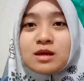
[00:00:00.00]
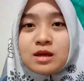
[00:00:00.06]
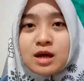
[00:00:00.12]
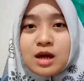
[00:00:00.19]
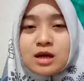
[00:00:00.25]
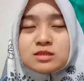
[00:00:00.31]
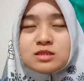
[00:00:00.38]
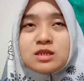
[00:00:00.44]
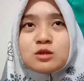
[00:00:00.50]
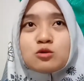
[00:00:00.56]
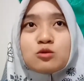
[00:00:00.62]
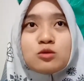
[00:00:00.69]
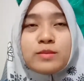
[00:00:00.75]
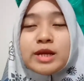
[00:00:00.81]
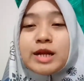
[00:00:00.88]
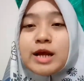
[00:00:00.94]
Ya, jadi
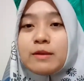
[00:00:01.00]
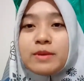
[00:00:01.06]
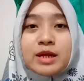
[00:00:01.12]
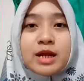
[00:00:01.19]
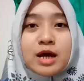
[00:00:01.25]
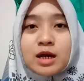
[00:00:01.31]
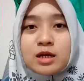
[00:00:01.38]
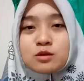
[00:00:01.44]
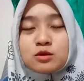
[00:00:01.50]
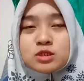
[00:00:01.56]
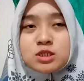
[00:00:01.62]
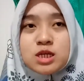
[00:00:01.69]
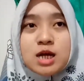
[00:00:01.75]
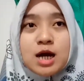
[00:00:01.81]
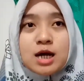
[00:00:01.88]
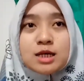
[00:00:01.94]
itu beda-beda gitu loh.
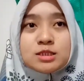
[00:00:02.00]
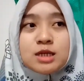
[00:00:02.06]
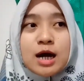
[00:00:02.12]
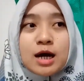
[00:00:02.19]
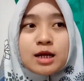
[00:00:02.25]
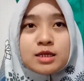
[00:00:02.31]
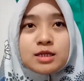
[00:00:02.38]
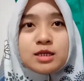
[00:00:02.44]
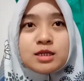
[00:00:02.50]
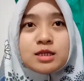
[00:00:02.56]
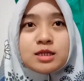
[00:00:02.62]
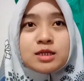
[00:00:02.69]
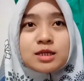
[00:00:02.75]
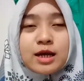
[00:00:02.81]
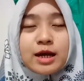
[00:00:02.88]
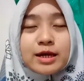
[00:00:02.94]
Jadi nggak jangan
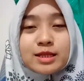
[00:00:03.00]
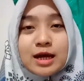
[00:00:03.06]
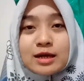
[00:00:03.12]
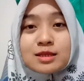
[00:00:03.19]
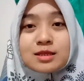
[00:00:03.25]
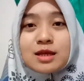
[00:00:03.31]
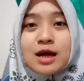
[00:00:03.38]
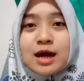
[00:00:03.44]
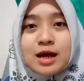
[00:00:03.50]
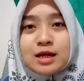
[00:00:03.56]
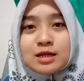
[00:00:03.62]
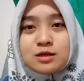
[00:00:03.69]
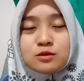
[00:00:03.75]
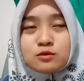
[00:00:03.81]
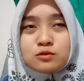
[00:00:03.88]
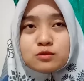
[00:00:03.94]
dikait-kaitkan
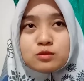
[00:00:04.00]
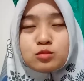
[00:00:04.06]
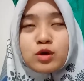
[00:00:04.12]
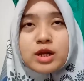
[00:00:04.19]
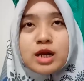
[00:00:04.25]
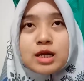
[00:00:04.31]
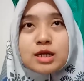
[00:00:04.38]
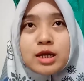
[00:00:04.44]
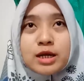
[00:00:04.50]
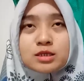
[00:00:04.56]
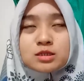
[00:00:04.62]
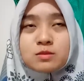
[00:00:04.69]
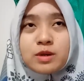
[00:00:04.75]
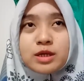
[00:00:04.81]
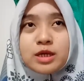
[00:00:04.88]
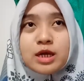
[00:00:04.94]
gitu. Mungkin ada yang
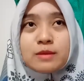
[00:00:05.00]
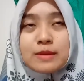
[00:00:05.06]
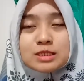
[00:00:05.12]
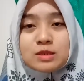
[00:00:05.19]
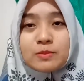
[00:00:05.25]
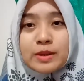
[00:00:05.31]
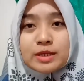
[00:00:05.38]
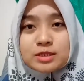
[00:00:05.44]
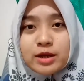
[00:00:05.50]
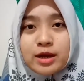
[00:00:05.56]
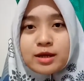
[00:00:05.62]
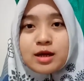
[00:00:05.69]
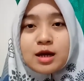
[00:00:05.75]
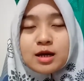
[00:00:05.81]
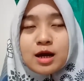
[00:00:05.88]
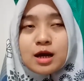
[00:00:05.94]
sebagian masih
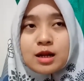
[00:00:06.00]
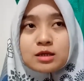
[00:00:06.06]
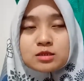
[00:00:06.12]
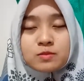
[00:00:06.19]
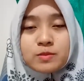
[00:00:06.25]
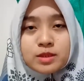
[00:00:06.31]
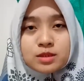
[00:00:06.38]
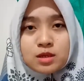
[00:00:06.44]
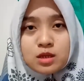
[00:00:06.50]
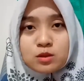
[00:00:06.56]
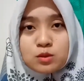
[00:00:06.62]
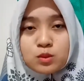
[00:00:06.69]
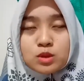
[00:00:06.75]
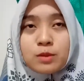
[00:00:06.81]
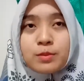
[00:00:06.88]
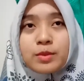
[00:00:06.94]
percaya dengan hal-hal seperti
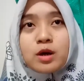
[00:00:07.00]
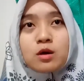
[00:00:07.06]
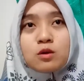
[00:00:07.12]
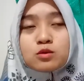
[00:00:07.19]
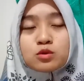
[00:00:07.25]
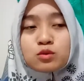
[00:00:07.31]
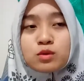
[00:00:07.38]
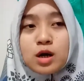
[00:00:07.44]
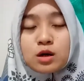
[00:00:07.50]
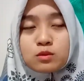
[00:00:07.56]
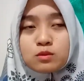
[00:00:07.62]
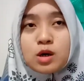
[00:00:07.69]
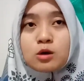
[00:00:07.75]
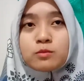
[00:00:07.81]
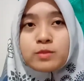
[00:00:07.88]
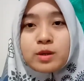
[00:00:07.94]
itu, tapi kalau untuk
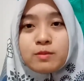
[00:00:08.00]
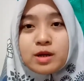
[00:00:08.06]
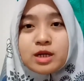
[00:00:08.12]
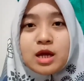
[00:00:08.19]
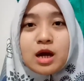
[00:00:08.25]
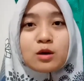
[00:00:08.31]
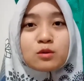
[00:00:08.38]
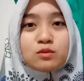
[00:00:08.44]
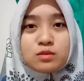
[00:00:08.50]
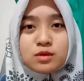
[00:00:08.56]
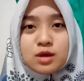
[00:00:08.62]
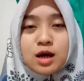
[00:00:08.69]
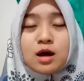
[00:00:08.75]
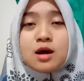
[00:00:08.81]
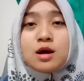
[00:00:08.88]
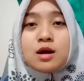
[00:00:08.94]
aku aku pribadi aku
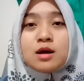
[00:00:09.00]
enggak.